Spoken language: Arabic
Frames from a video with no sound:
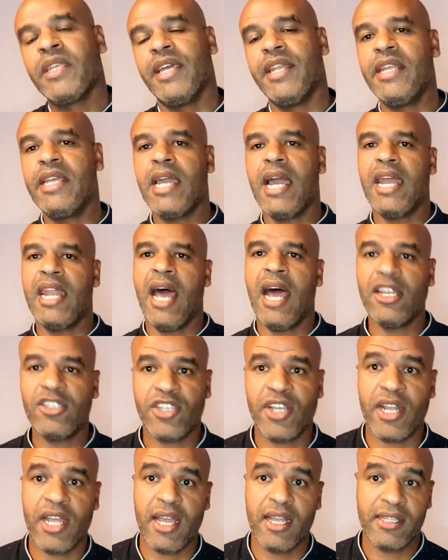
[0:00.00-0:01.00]
يعني
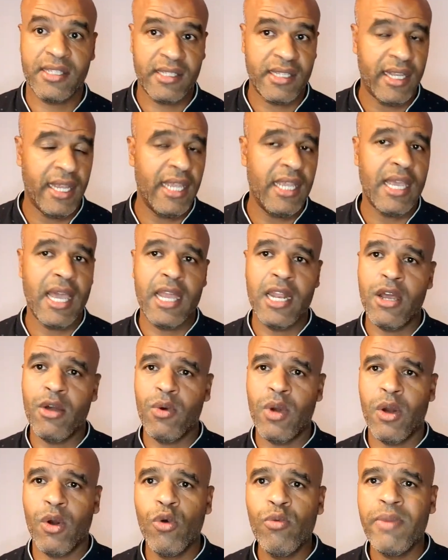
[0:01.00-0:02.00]
الحجر الصحي الا
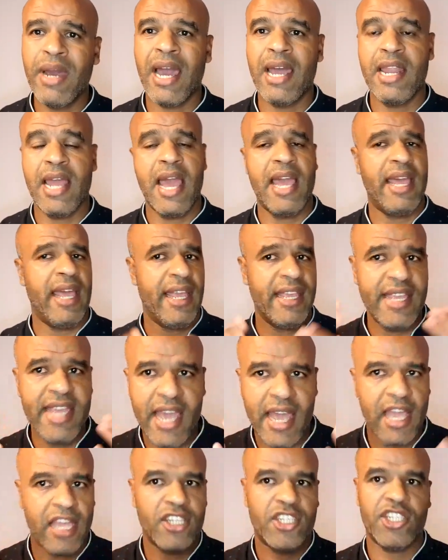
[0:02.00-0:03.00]
وهم
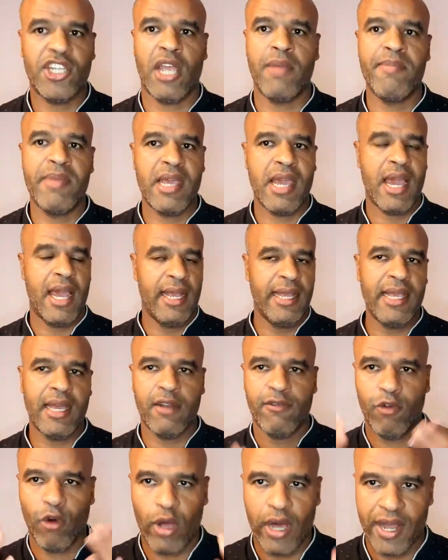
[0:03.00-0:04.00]
الاحياء الشعبيه احياء
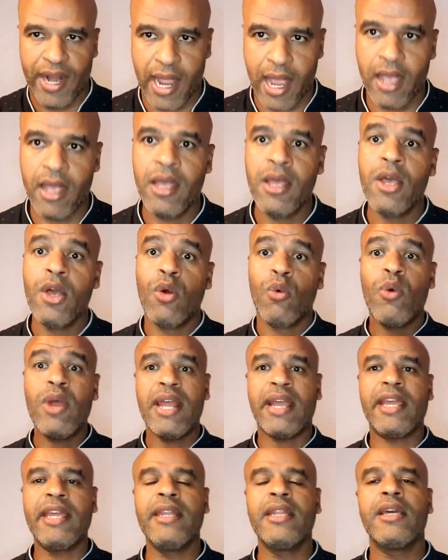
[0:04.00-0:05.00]
الفقراء
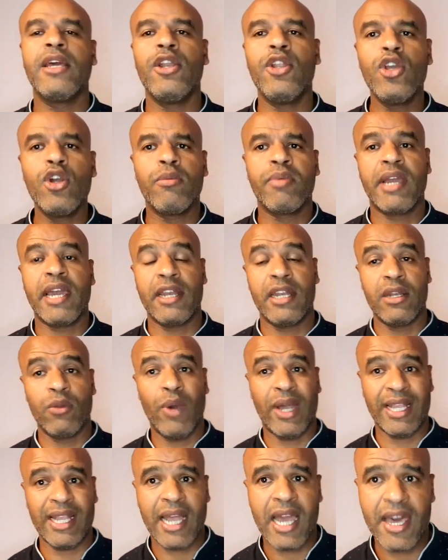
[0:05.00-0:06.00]
ولكن اليوم كان
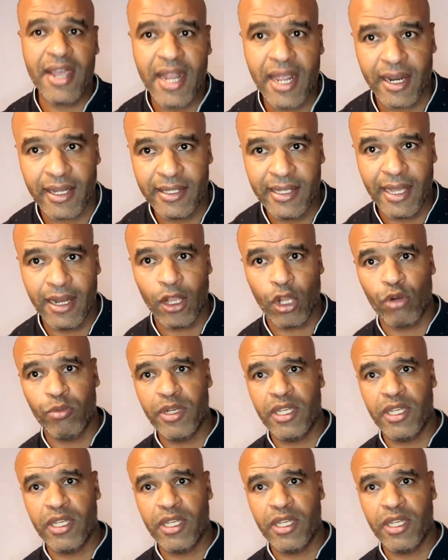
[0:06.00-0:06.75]
واحد القرار ديال